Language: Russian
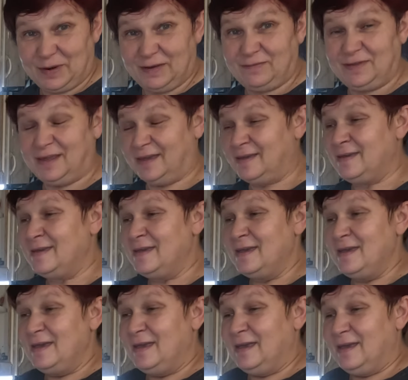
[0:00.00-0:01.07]
правда?
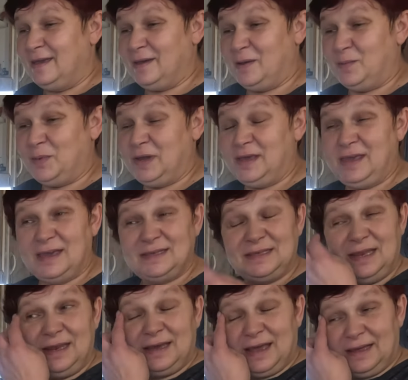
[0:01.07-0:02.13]
Э, мы
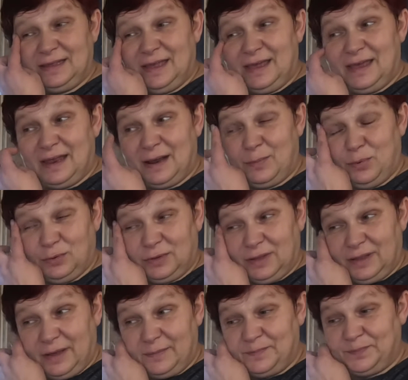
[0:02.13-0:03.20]
ездили, когда я
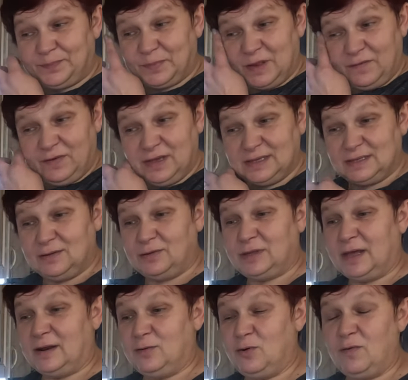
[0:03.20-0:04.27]
работала на выездной
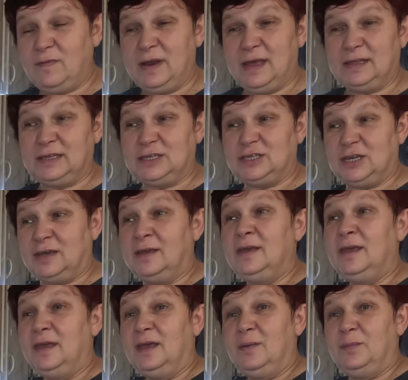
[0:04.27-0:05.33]
торговле, это же
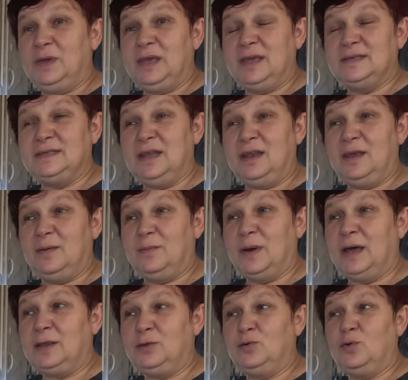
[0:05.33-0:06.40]
мы ездили
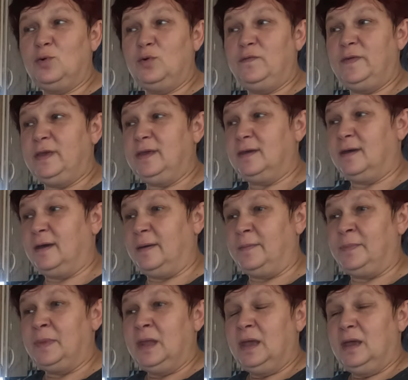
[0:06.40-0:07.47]

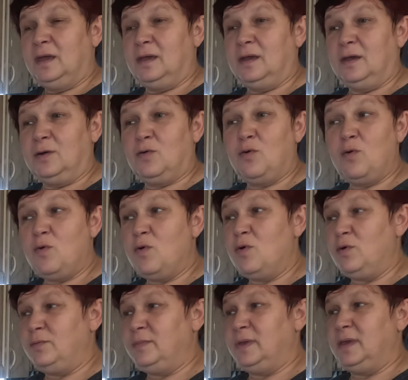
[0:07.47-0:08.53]
Мордовия, э,
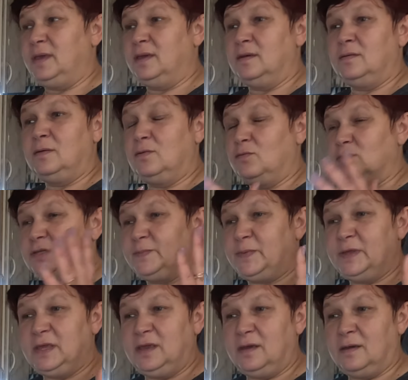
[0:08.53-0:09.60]
Коми,
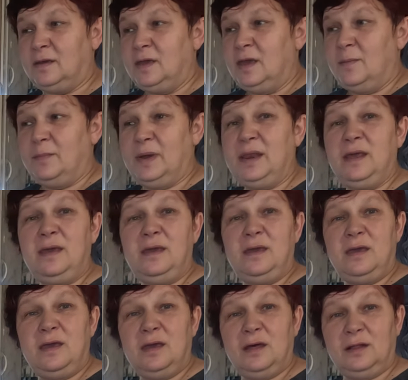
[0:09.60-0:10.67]
господи,
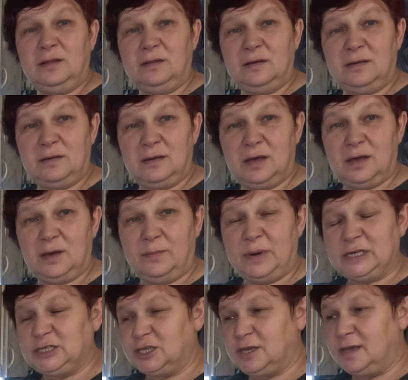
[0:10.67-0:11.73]
Мариэл, э,
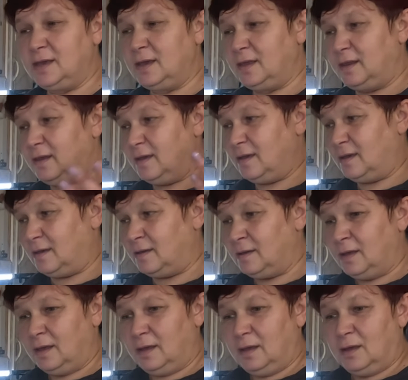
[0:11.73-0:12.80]
Башкирия,
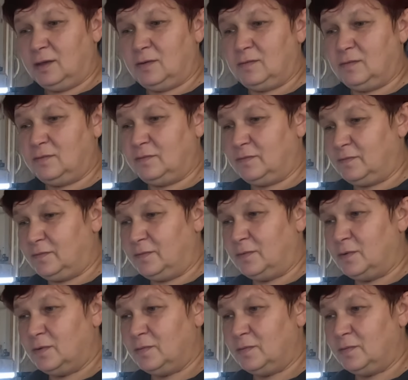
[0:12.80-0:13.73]
э,